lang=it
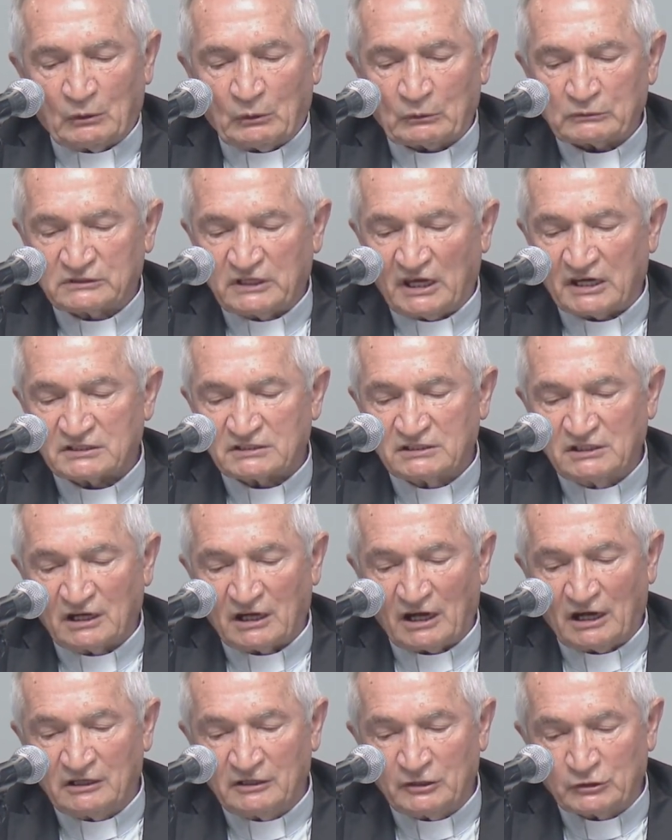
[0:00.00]

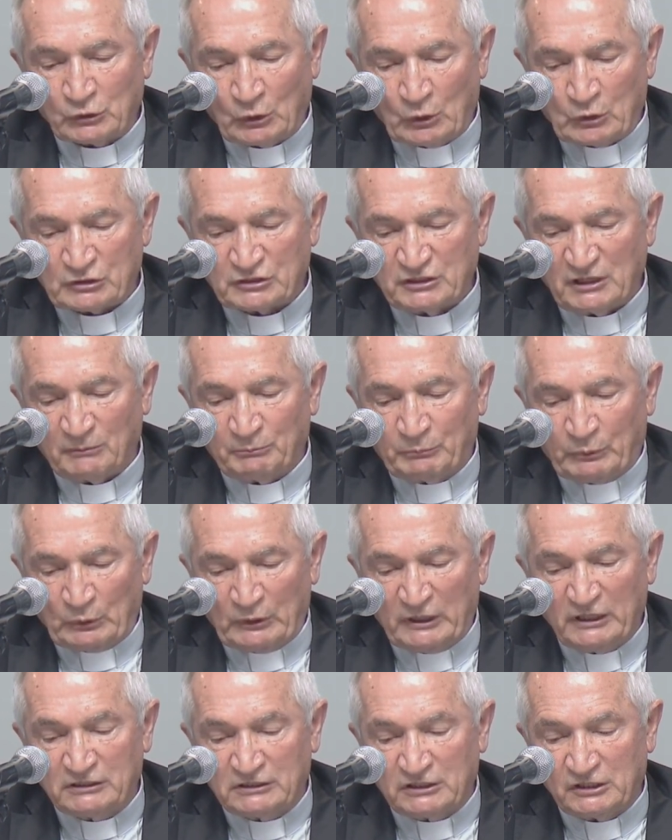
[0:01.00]
contesti religiosi e
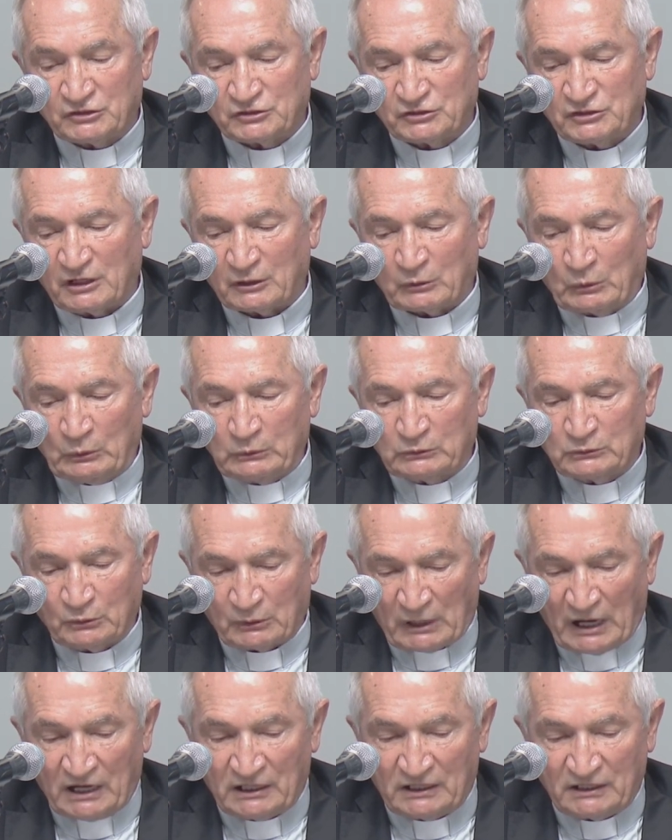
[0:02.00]
politici e
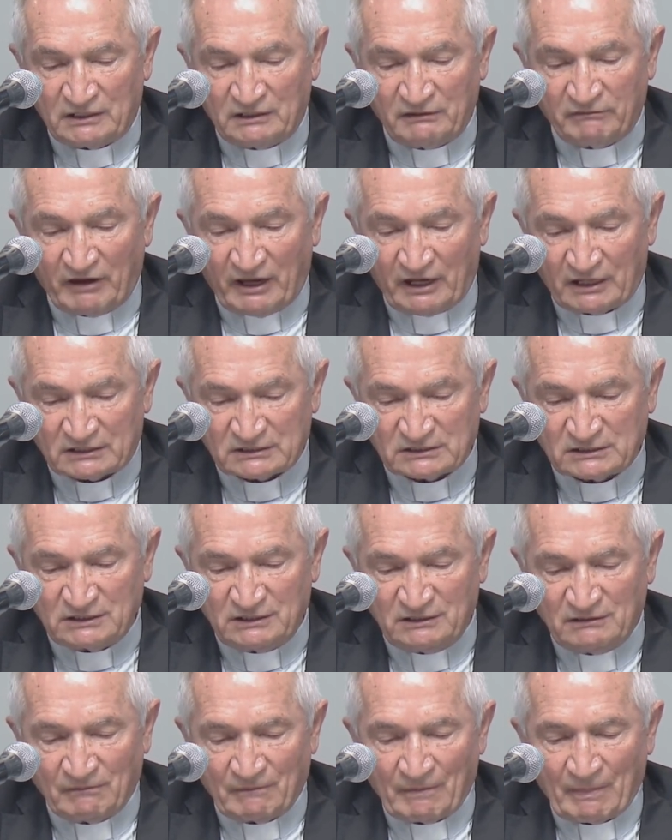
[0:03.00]
culturali
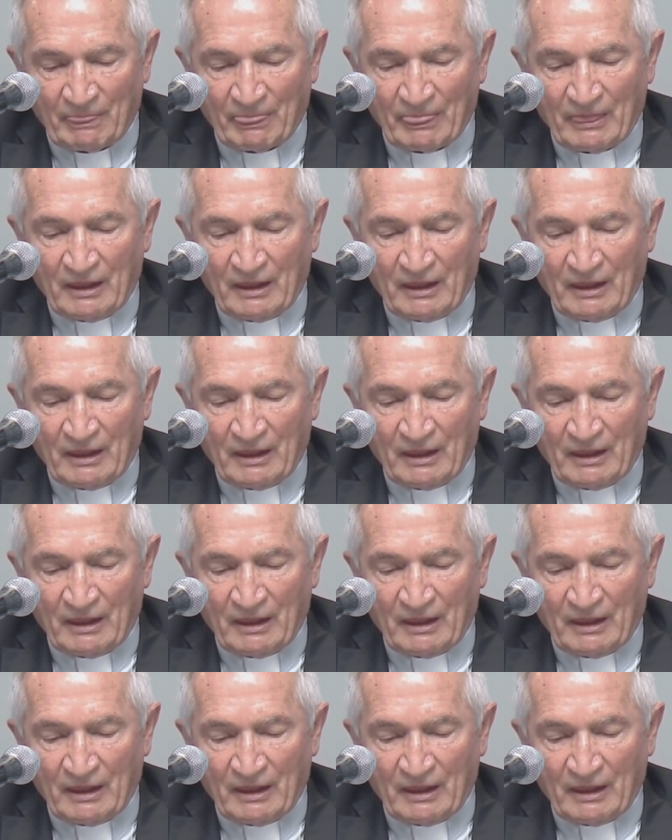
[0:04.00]
diversi,